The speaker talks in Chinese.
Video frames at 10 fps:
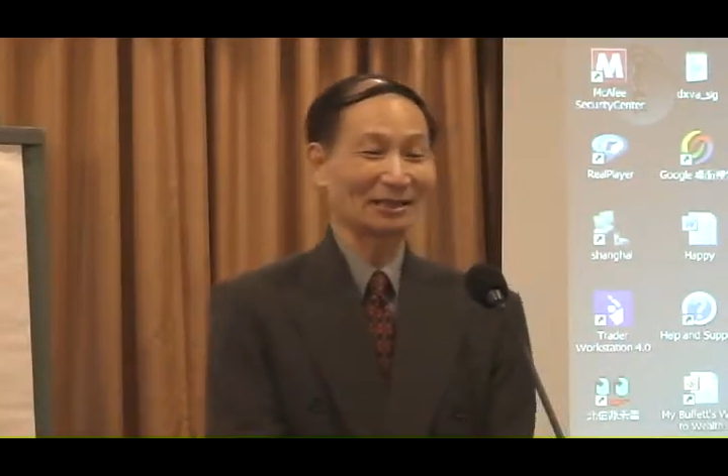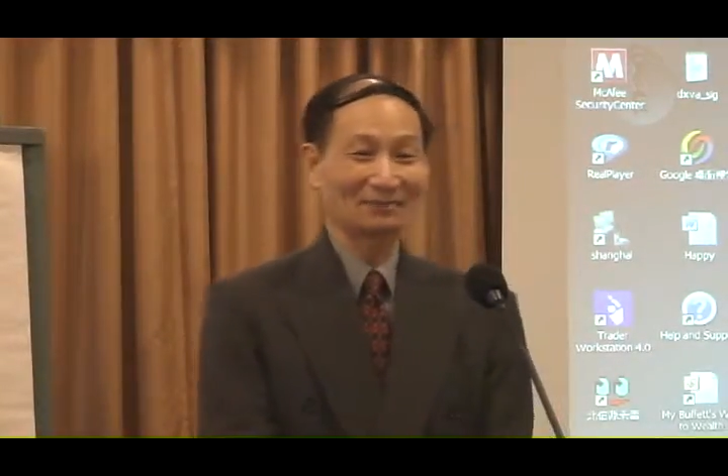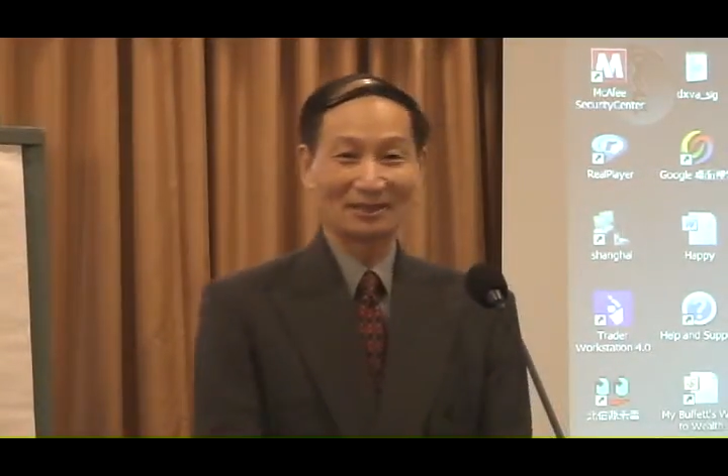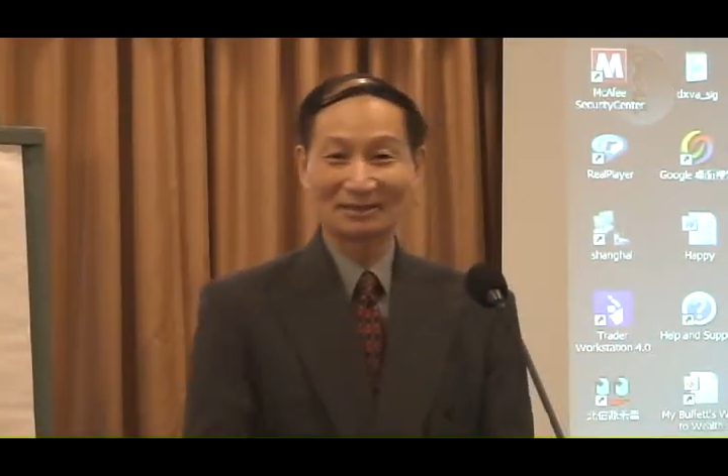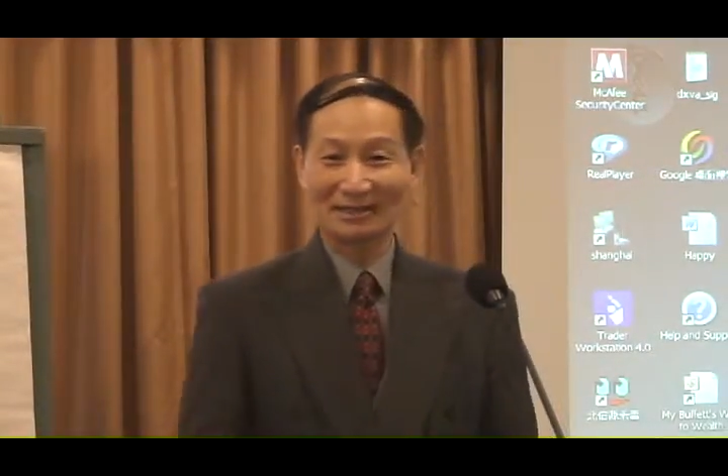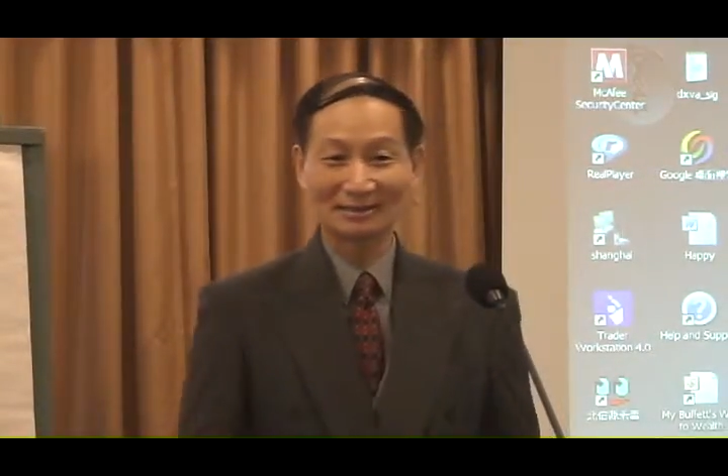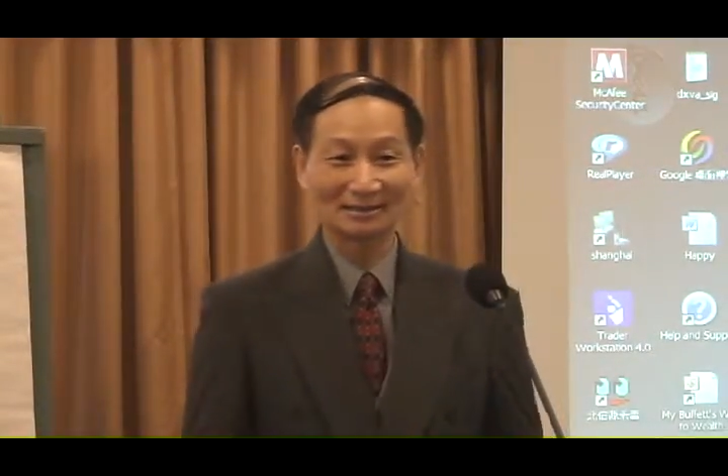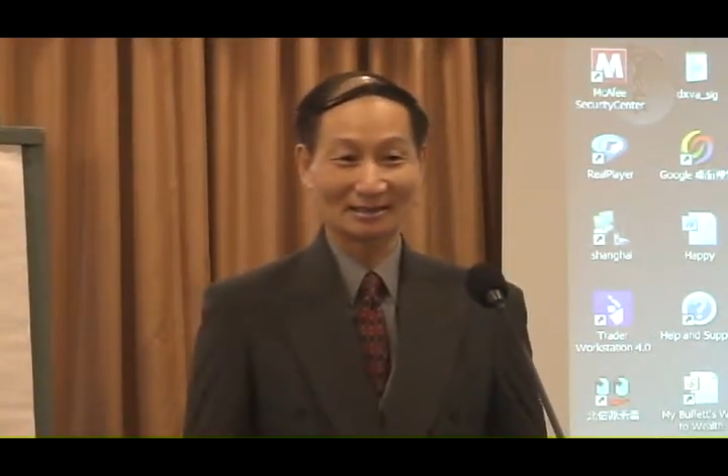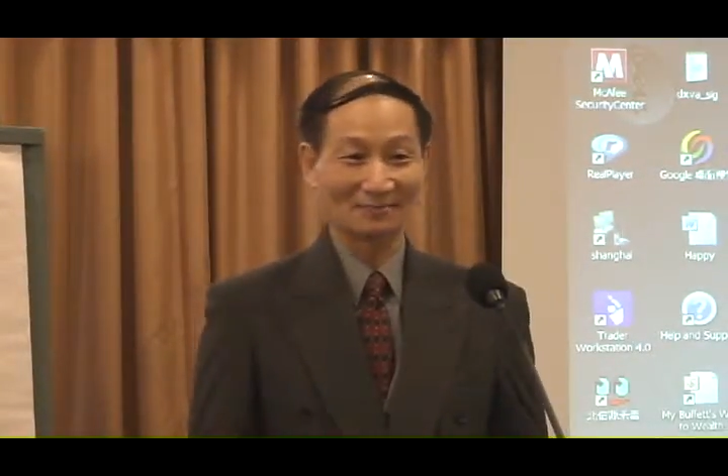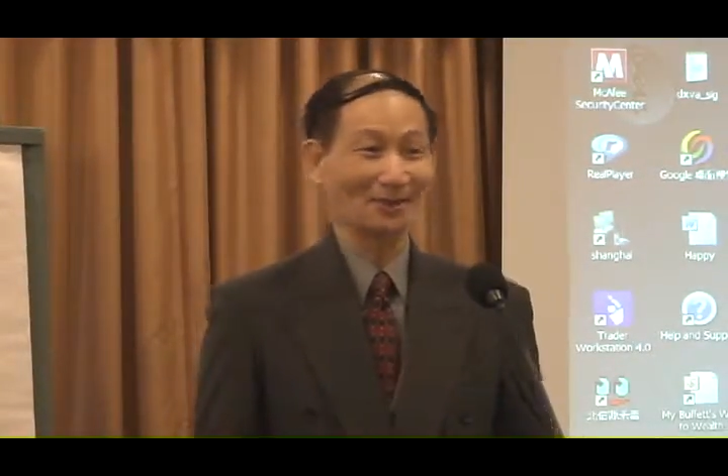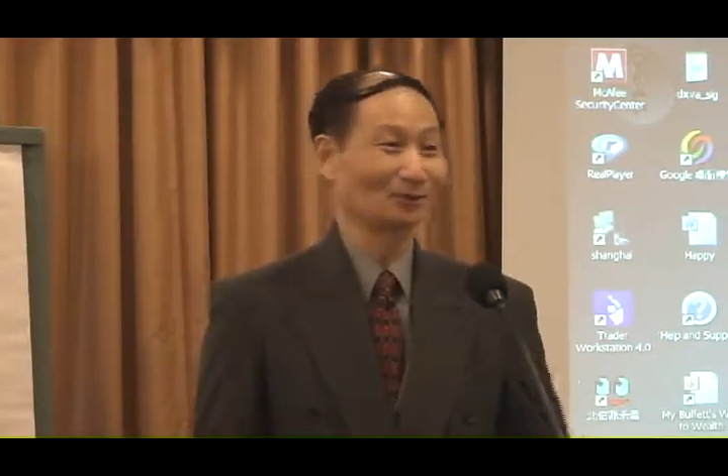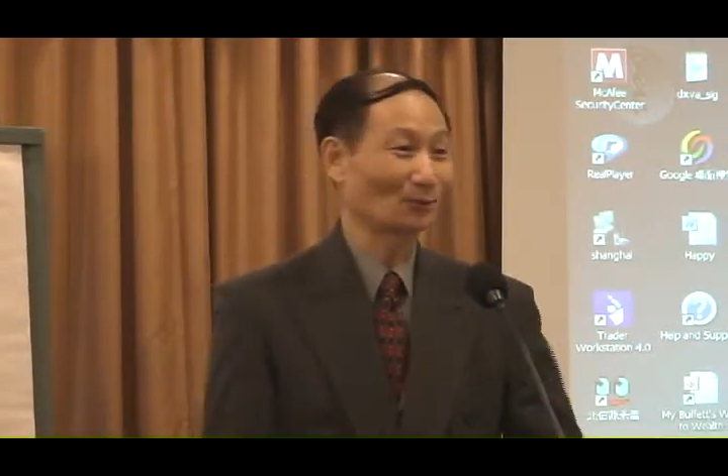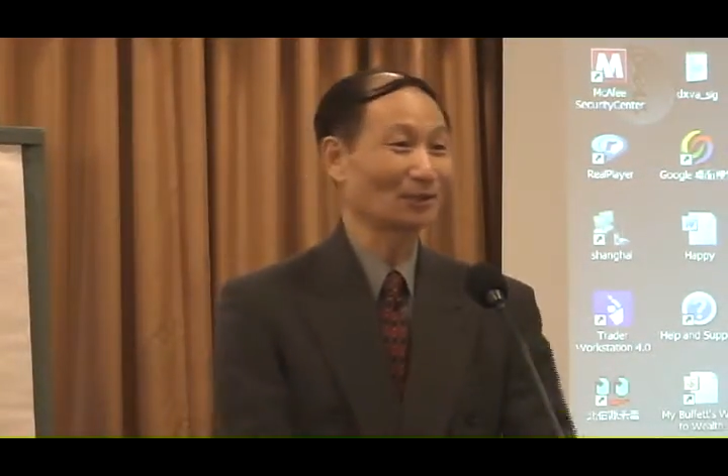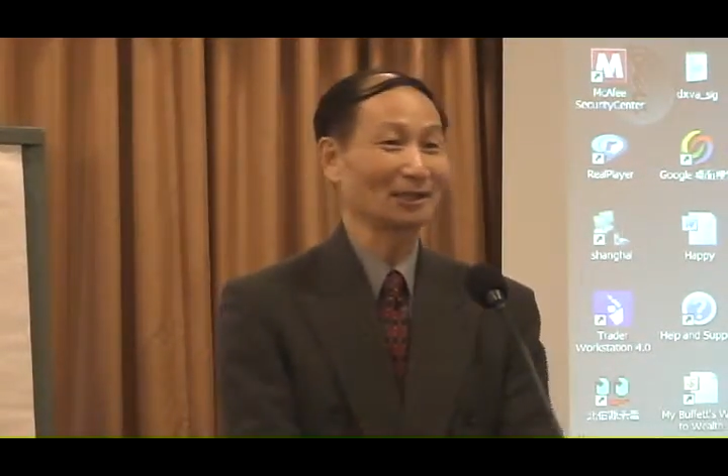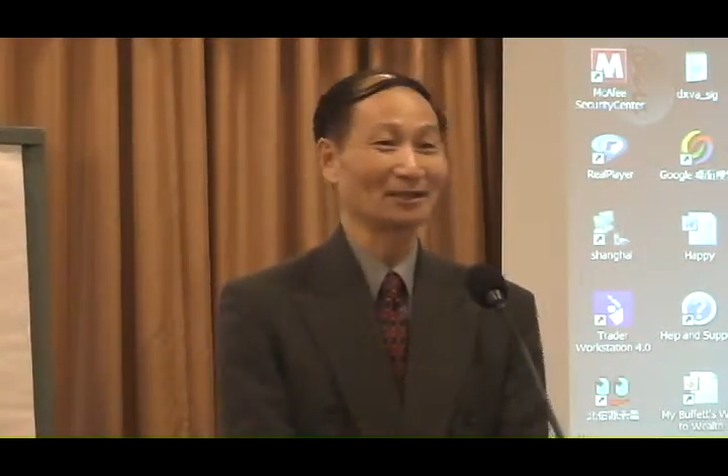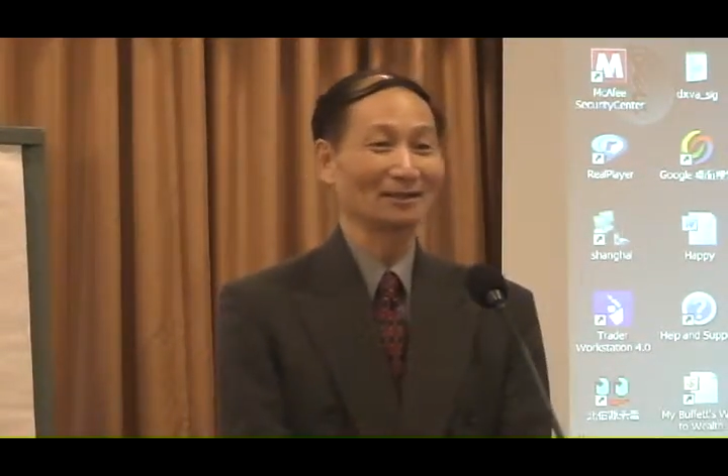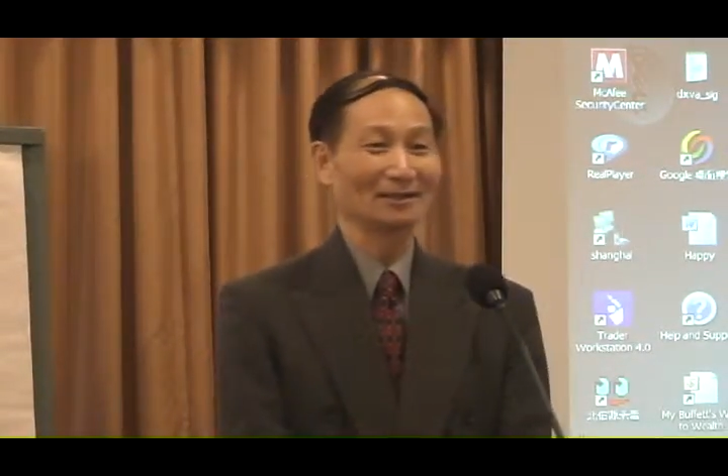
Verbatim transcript: 跟你们联系也比较多的。